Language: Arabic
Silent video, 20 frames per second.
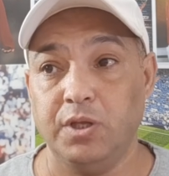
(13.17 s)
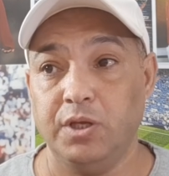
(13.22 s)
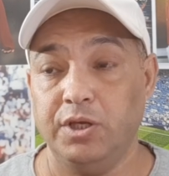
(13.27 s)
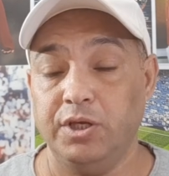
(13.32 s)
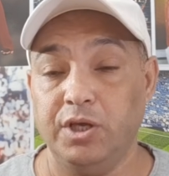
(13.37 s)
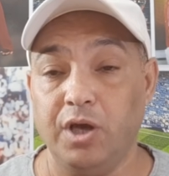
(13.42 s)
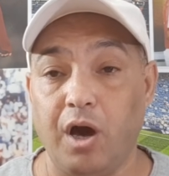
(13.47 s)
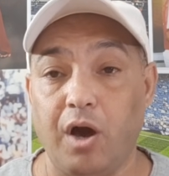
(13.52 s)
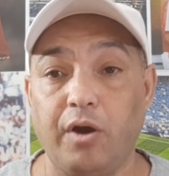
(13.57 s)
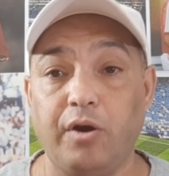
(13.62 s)

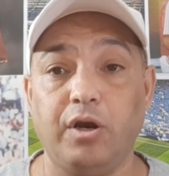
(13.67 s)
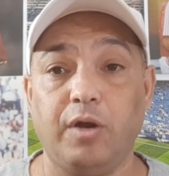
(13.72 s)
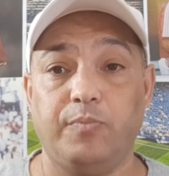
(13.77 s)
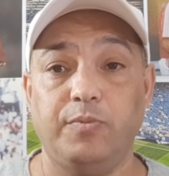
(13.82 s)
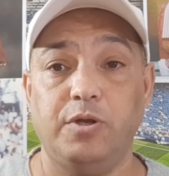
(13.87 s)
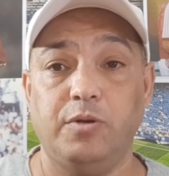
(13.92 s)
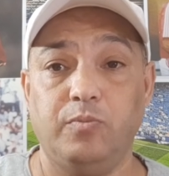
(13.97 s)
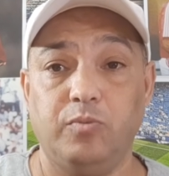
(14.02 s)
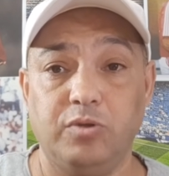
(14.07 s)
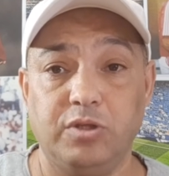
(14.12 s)

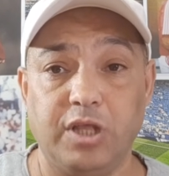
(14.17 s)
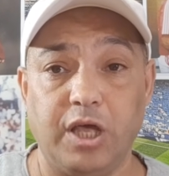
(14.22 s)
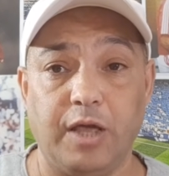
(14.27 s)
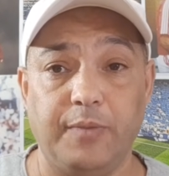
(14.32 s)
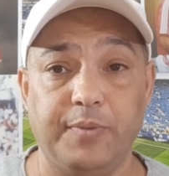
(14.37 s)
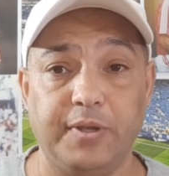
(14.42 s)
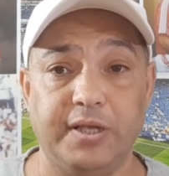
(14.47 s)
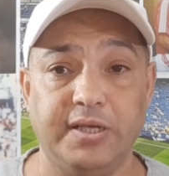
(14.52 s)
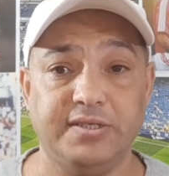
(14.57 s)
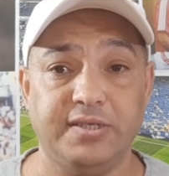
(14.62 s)
يقرب
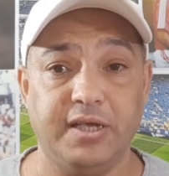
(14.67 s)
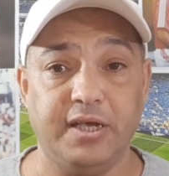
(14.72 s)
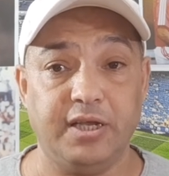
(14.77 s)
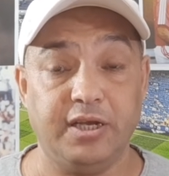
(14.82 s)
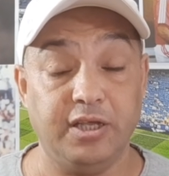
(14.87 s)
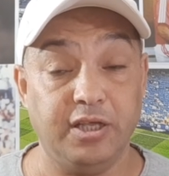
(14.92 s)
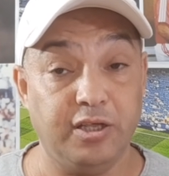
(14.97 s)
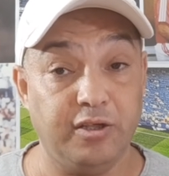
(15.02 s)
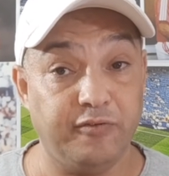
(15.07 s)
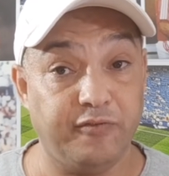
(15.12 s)
للمنتخب
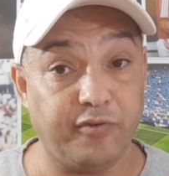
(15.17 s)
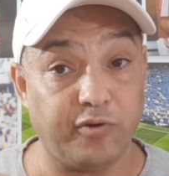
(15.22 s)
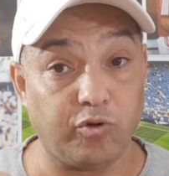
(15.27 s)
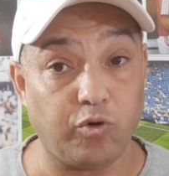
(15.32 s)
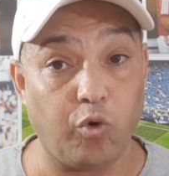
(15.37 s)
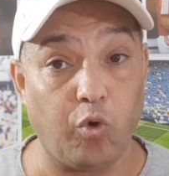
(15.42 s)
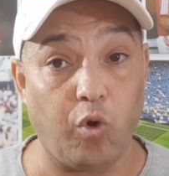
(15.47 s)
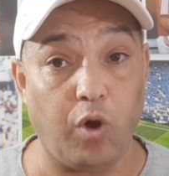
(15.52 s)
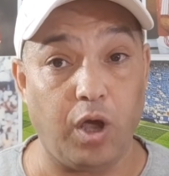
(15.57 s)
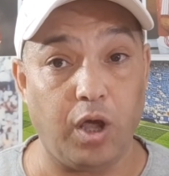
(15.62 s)
الجزائري في
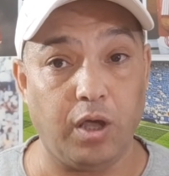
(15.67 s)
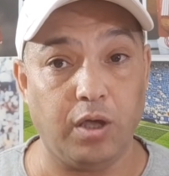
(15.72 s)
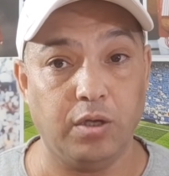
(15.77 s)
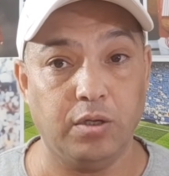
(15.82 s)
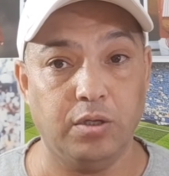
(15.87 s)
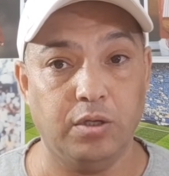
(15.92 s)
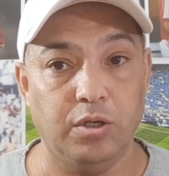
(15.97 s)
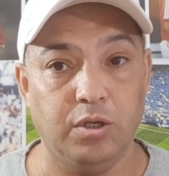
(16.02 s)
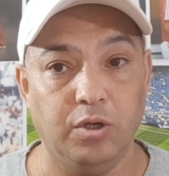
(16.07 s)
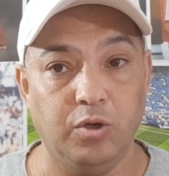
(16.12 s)
الروح
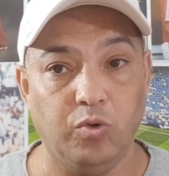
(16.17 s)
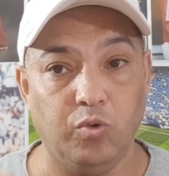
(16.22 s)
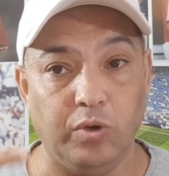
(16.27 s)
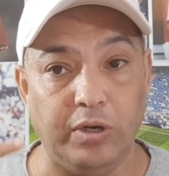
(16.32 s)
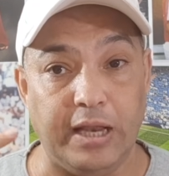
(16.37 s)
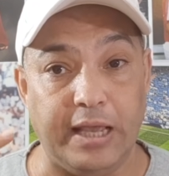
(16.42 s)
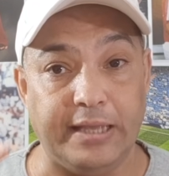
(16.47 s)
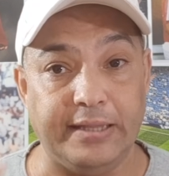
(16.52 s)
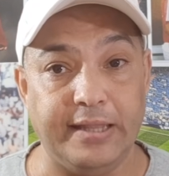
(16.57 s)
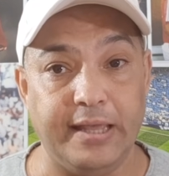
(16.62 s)

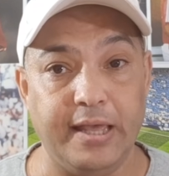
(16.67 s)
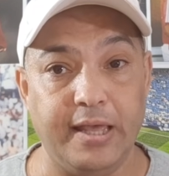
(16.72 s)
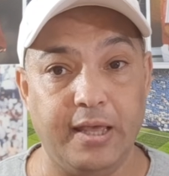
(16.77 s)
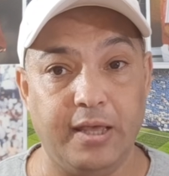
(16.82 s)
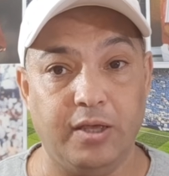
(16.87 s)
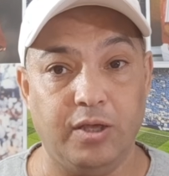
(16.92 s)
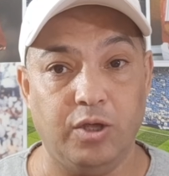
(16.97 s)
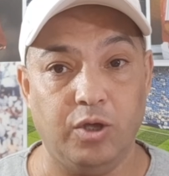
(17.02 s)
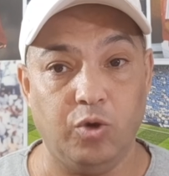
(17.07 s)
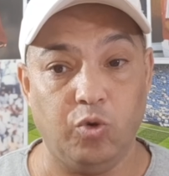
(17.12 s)
والأداء
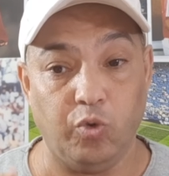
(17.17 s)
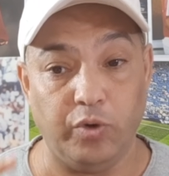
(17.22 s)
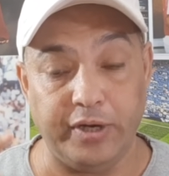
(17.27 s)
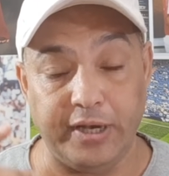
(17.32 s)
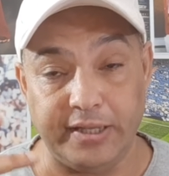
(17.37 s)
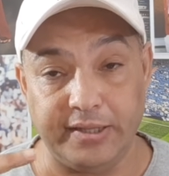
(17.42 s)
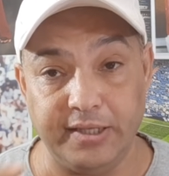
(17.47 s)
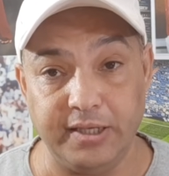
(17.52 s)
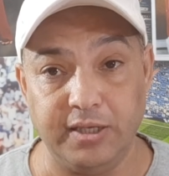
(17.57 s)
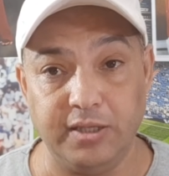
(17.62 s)

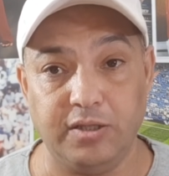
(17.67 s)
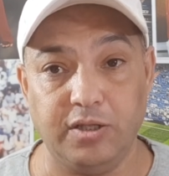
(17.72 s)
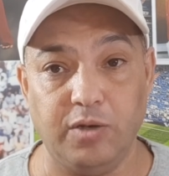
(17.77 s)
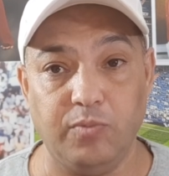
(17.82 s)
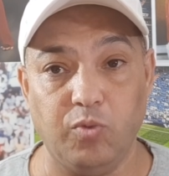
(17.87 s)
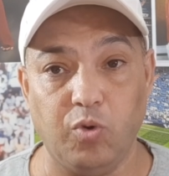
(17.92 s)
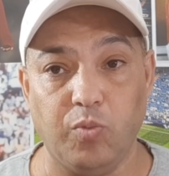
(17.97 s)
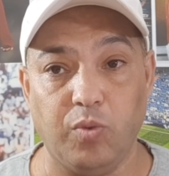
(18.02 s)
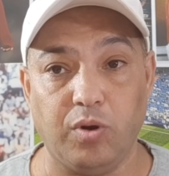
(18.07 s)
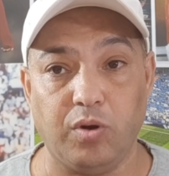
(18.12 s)
ونتيجة
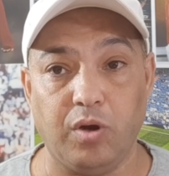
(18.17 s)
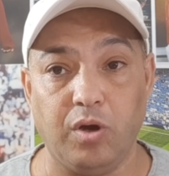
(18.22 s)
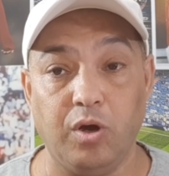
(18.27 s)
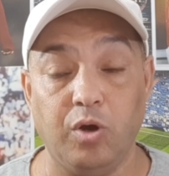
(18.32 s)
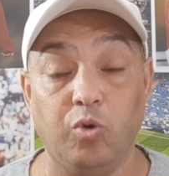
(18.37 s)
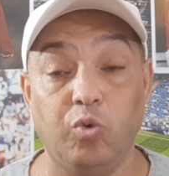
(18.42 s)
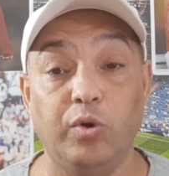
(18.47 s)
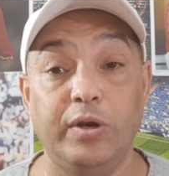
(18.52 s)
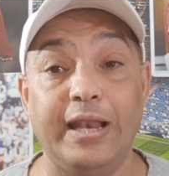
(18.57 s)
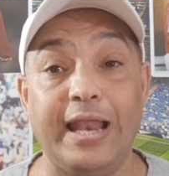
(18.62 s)

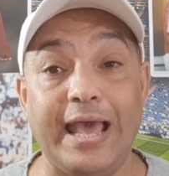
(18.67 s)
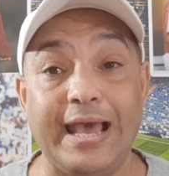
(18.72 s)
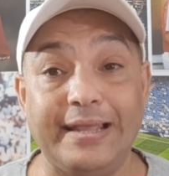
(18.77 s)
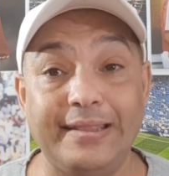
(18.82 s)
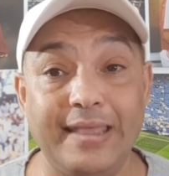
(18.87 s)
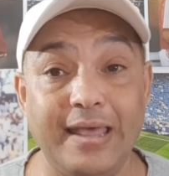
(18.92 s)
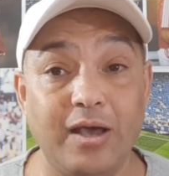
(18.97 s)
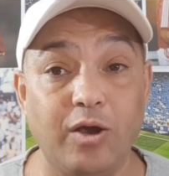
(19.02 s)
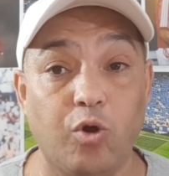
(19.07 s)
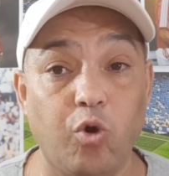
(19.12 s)
المباراة
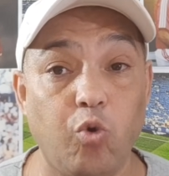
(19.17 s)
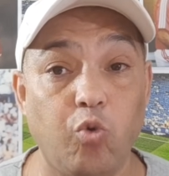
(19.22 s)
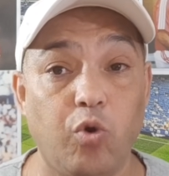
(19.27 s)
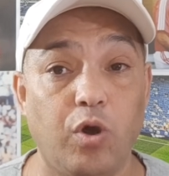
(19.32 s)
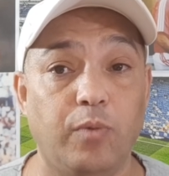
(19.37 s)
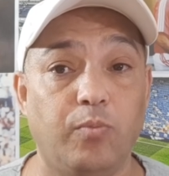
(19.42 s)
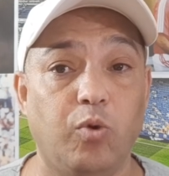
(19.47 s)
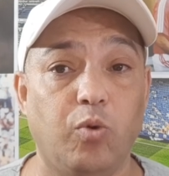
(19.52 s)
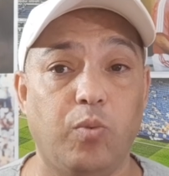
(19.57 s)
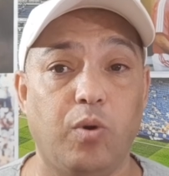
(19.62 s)
والأداء
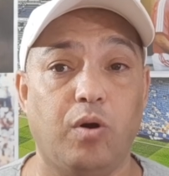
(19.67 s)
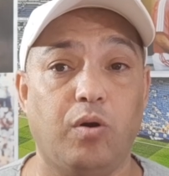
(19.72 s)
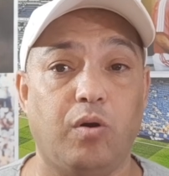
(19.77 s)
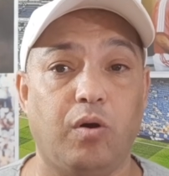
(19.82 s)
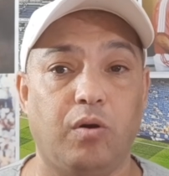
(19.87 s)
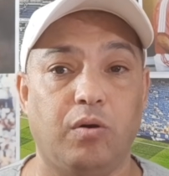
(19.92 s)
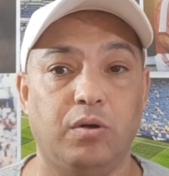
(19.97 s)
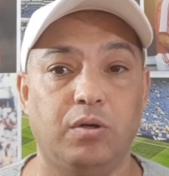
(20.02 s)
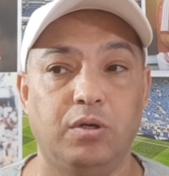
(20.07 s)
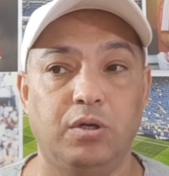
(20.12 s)
جوه
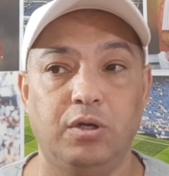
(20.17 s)
المباراة